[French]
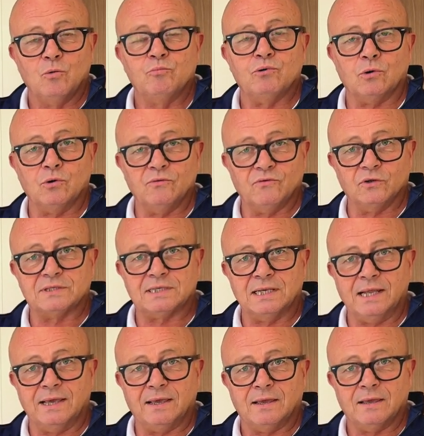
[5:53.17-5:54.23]
Pour le
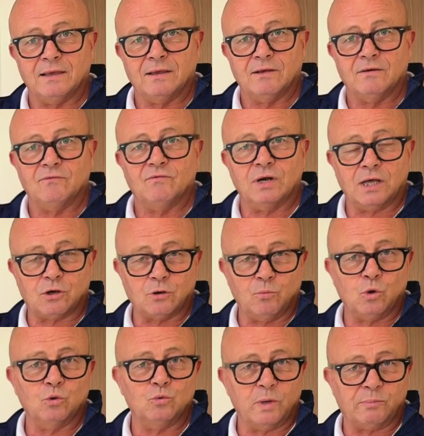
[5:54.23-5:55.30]
ventiler, voilà
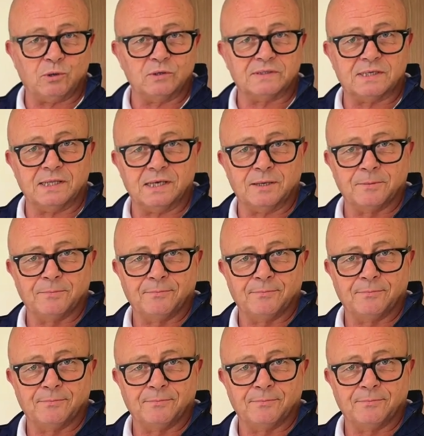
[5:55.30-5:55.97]
comment on doit procéder.